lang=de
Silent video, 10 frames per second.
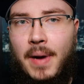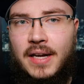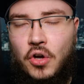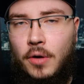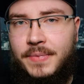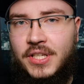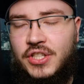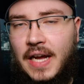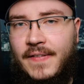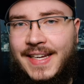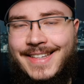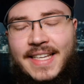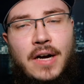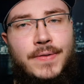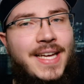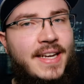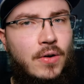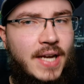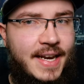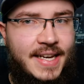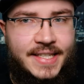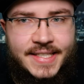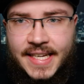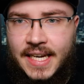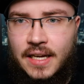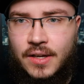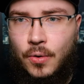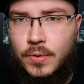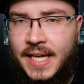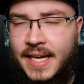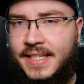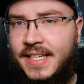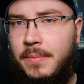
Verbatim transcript: macht optisch da wenig draus, hat auch keinen Erzähler großartig.